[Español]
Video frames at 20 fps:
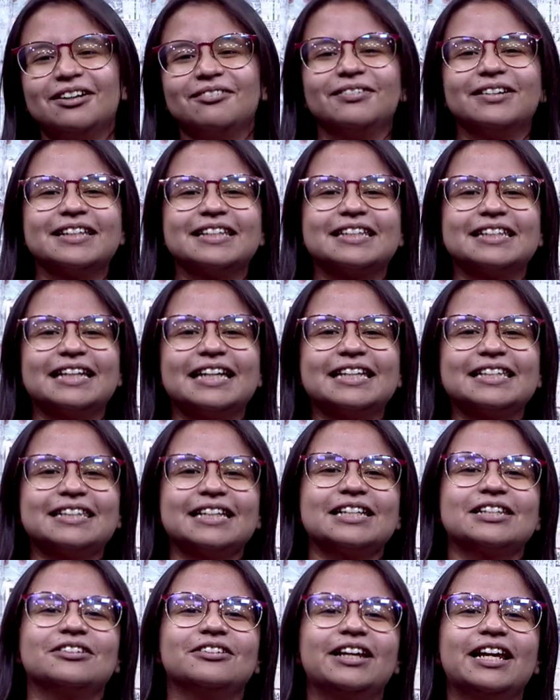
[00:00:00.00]
Pues
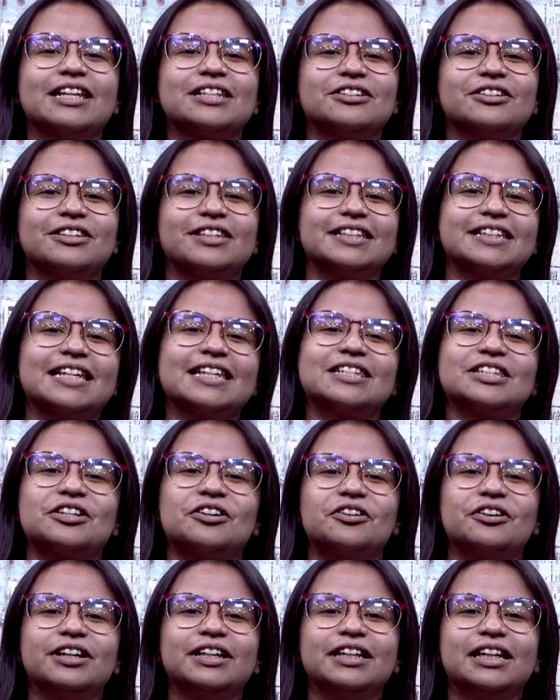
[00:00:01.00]
estas son las noticias de
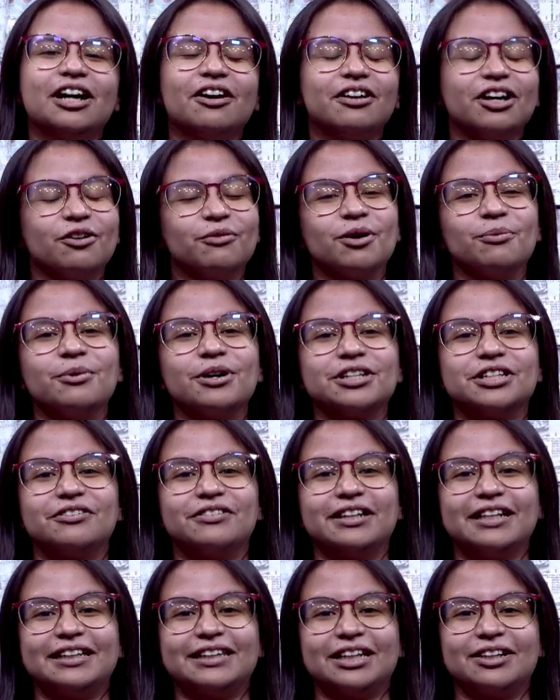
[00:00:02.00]
hoy y ahora vamos a
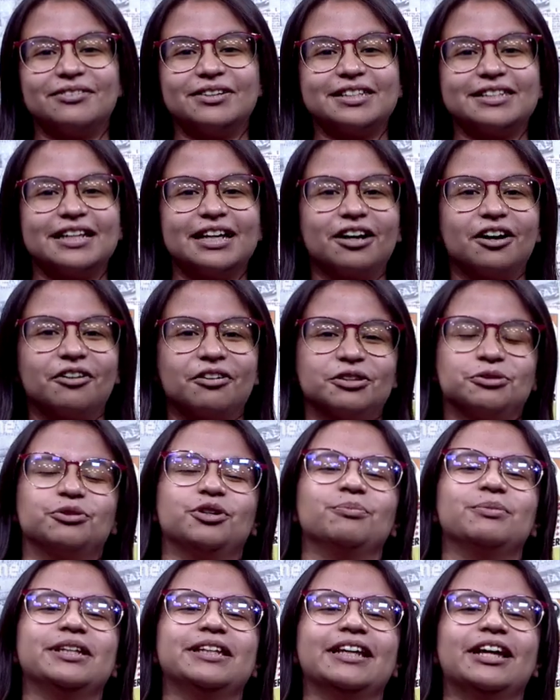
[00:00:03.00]
una entrevista con nuestro
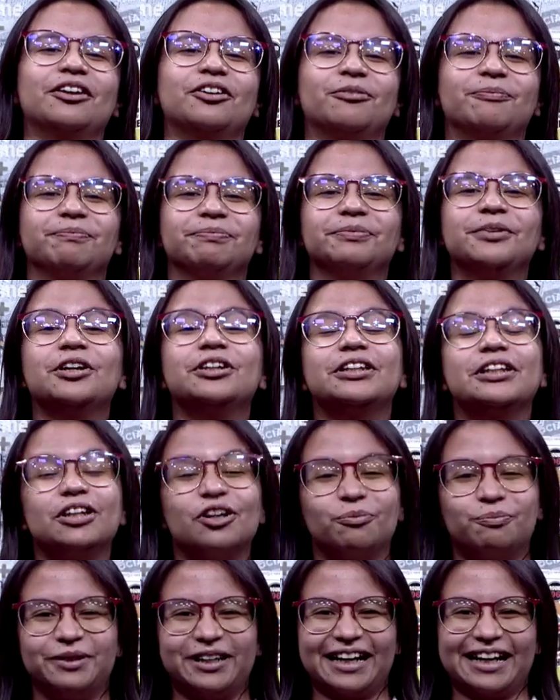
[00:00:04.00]
invitado. No te
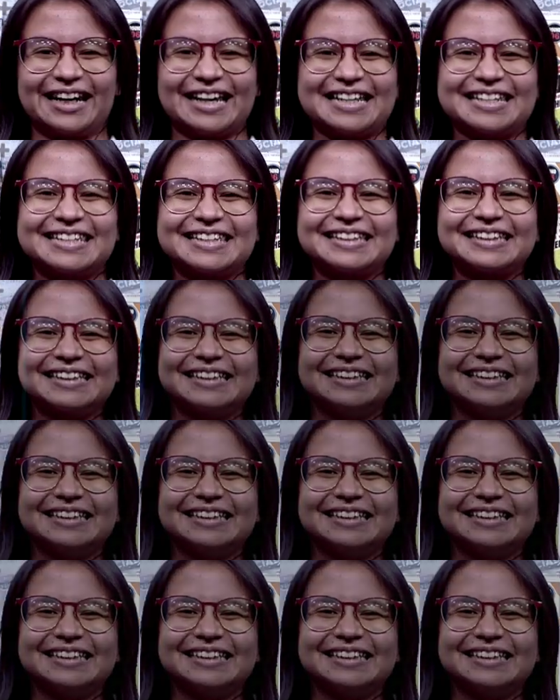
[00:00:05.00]
lo pierdas.